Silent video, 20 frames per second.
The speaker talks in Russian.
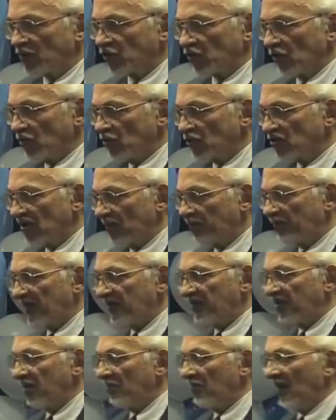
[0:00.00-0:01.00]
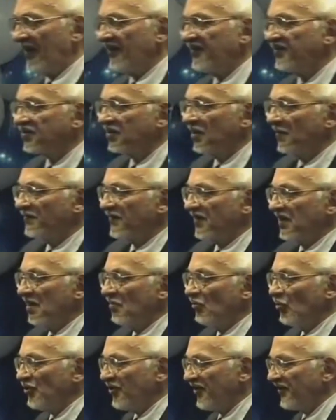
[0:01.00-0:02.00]
что нужно поднимать
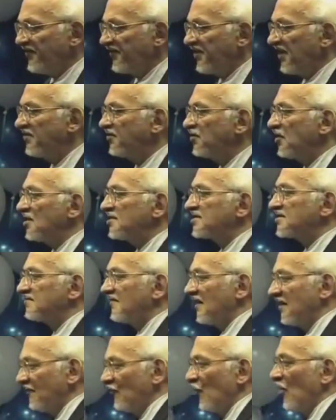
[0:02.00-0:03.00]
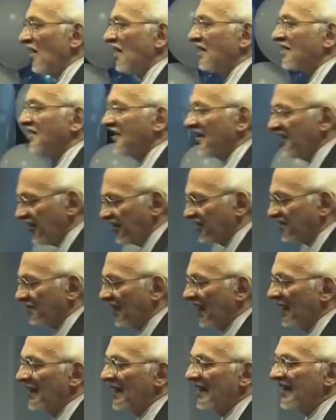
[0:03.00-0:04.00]
иммунитет своего организма.